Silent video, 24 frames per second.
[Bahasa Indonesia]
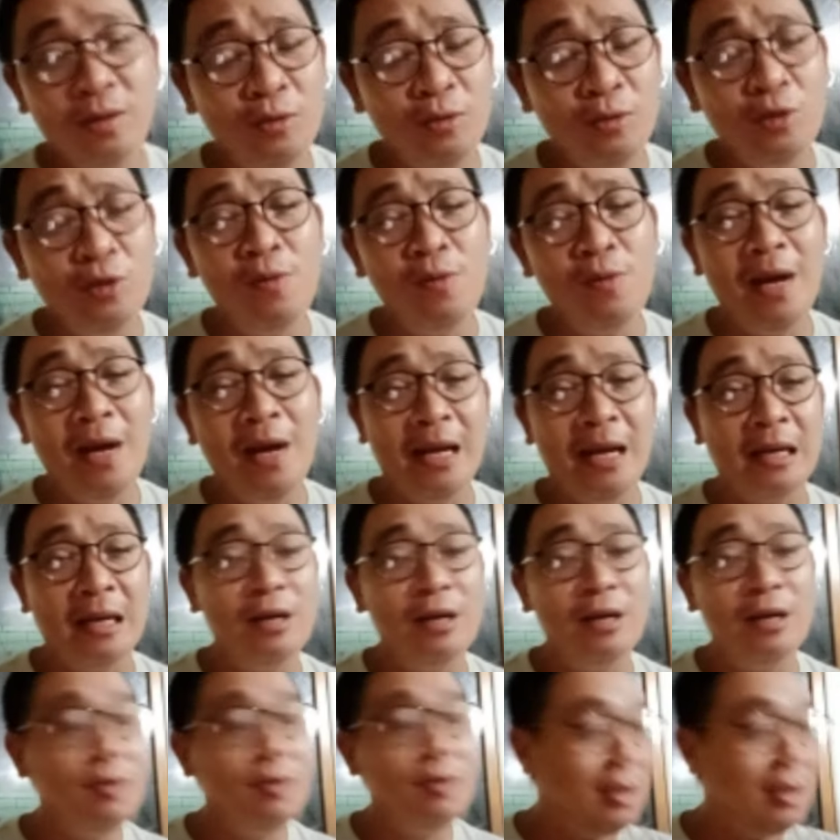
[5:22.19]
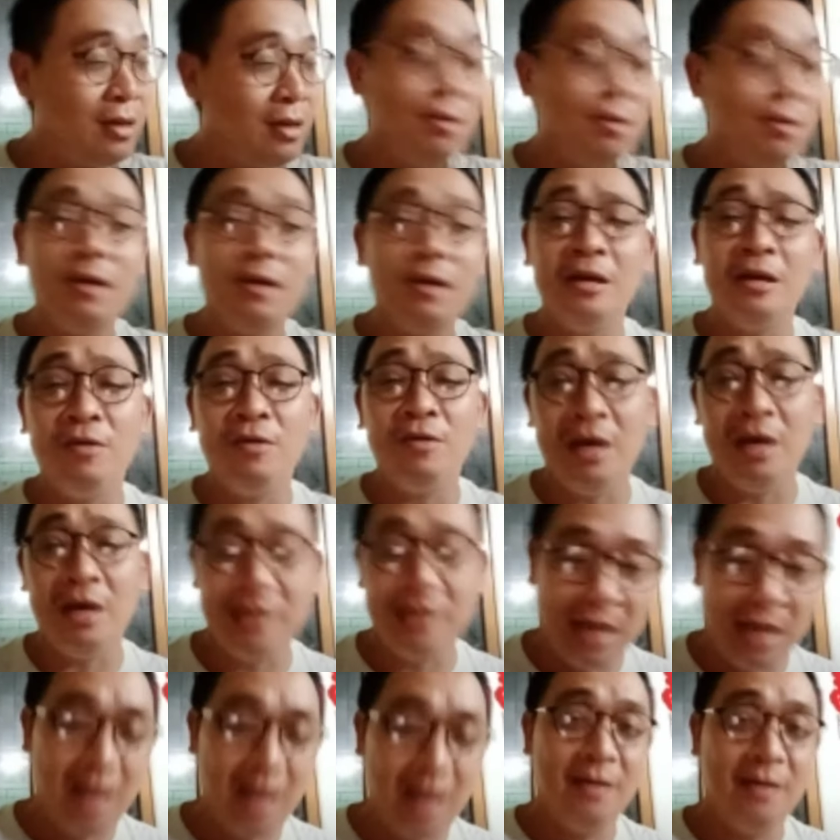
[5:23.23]
itu cobalah kalau kita orang
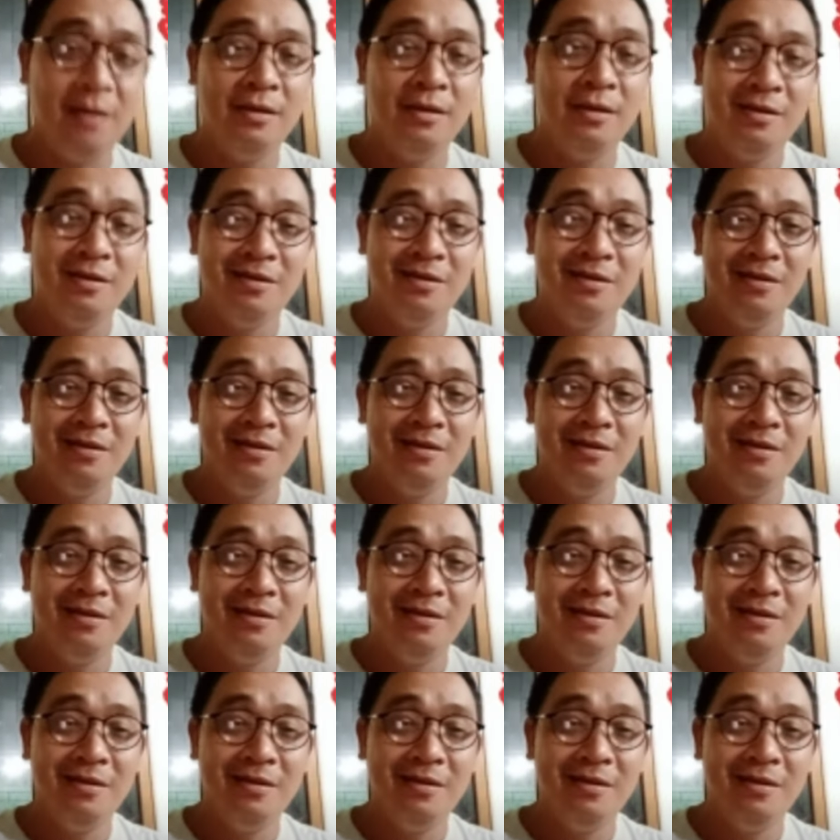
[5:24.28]
dewasa